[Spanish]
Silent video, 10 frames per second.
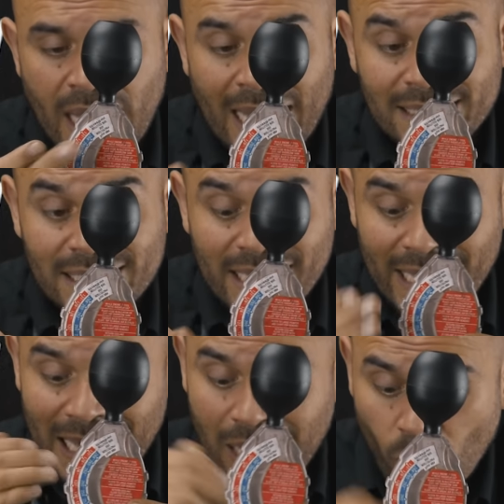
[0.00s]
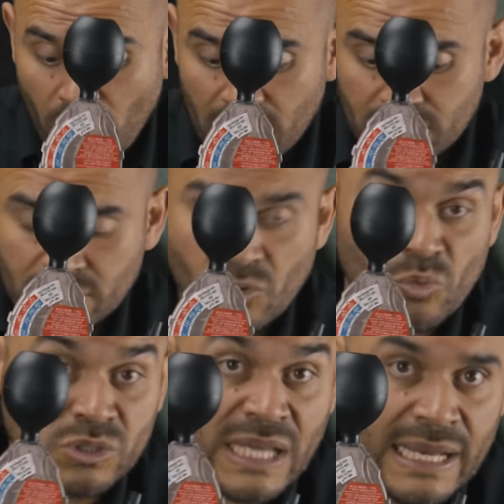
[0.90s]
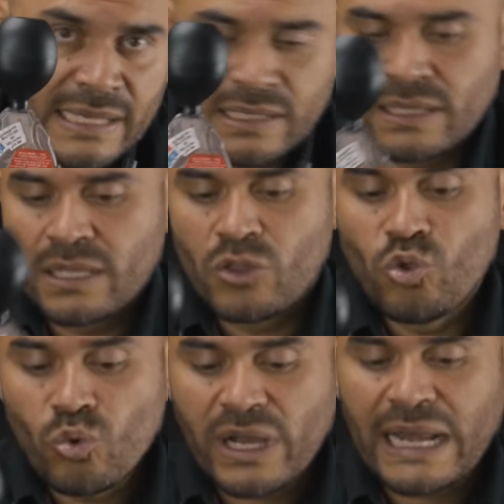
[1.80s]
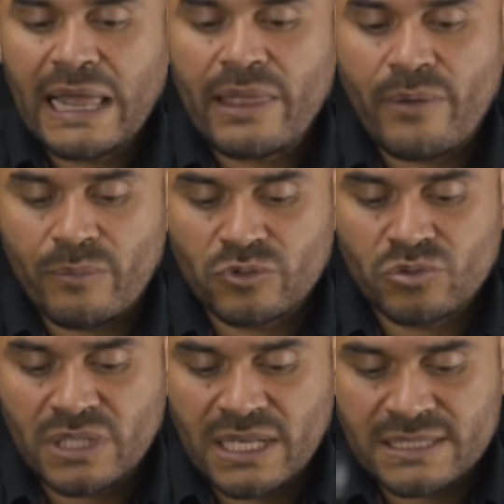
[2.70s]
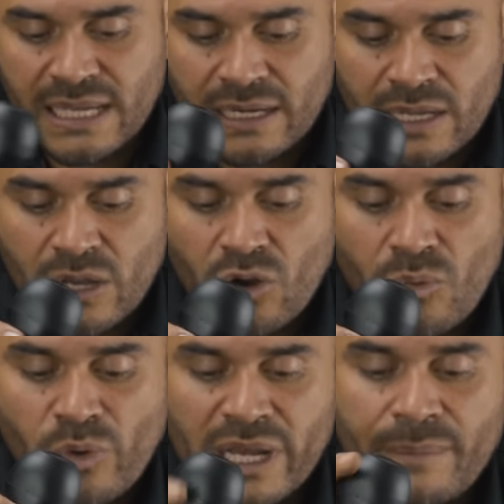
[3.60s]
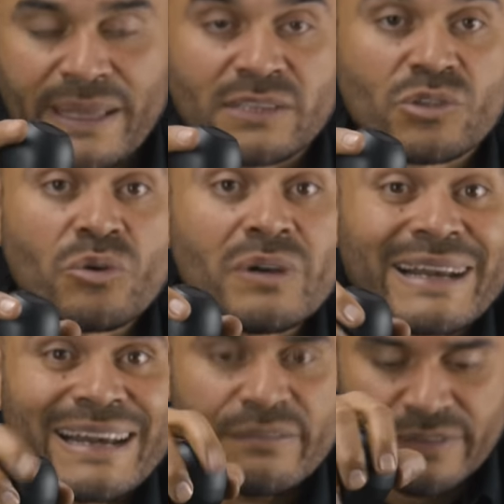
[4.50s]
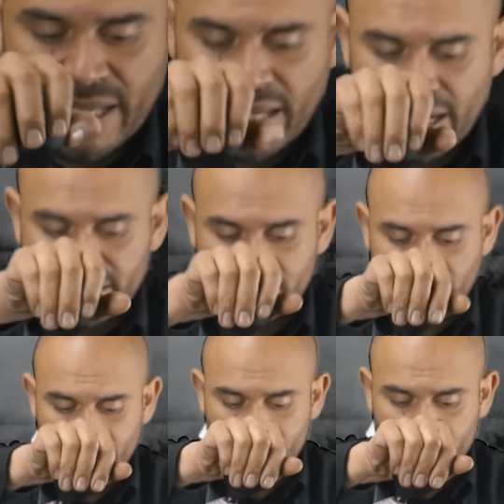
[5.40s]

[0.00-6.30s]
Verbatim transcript: Así que el agua, como tal, nunca la debemos utilizar como elemento refrigerante.